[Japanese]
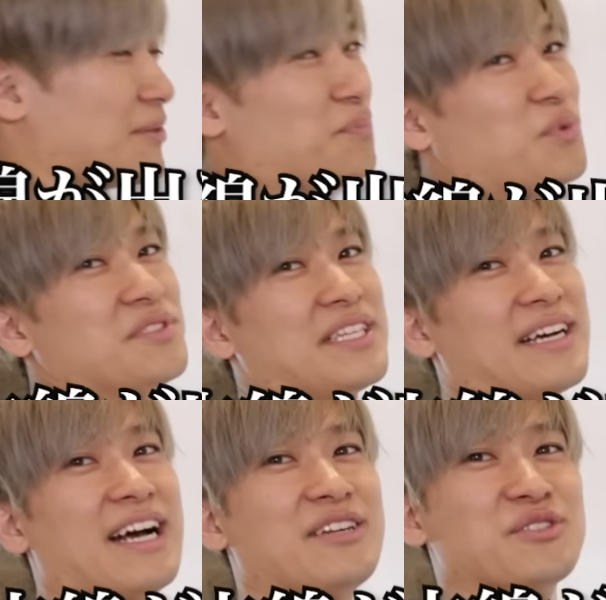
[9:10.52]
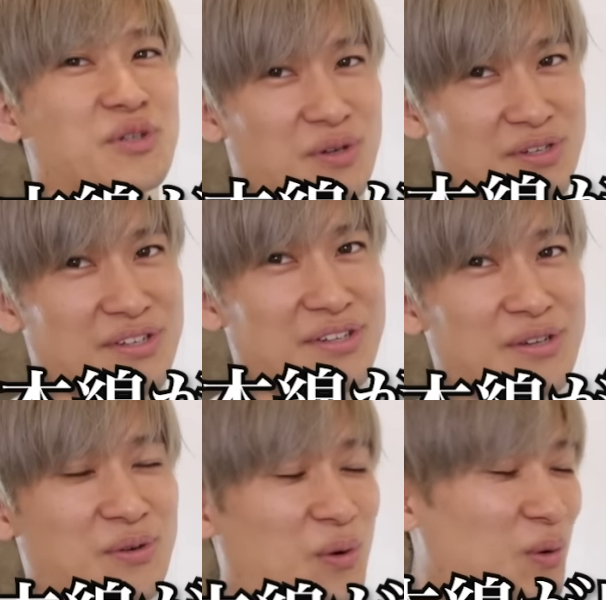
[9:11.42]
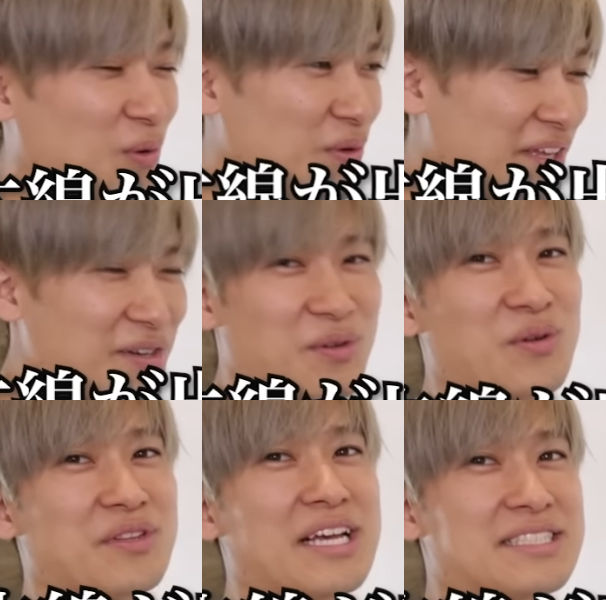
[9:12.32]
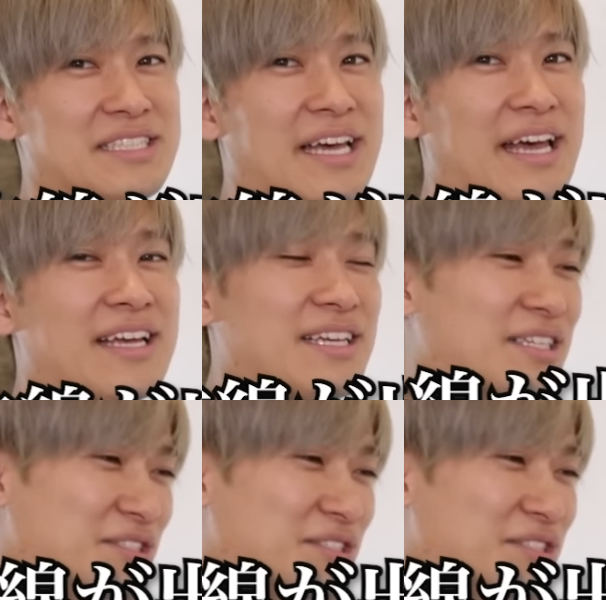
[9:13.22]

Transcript: て1本線が入るんですよここ結構大事で